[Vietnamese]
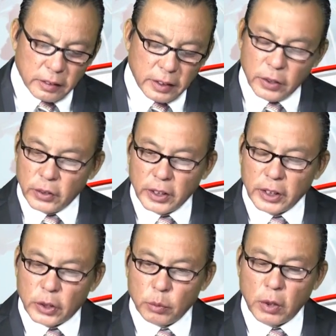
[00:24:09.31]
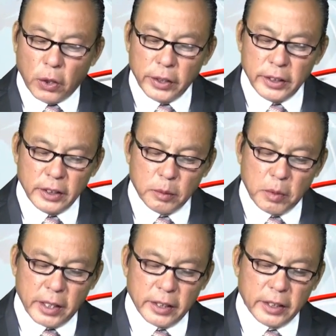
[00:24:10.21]
nhiều người cũng nói nhưng
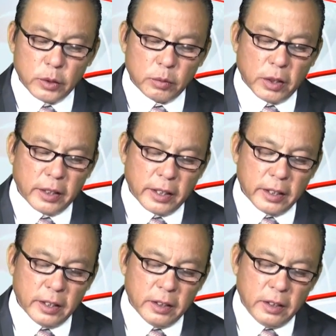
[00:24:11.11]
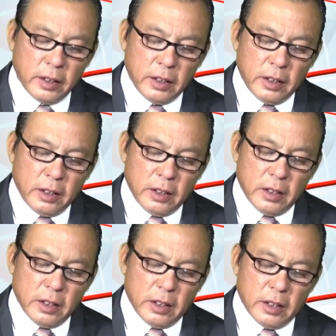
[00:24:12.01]
mà anh đi cũng nói rằng
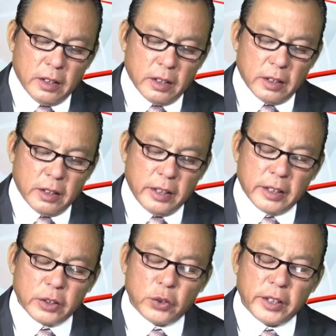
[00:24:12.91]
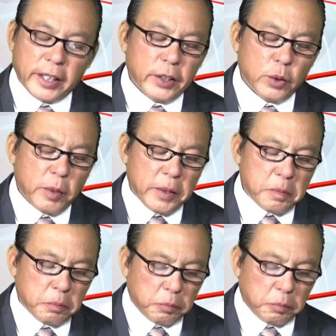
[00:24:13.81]
lên cái suy nghĩ của mình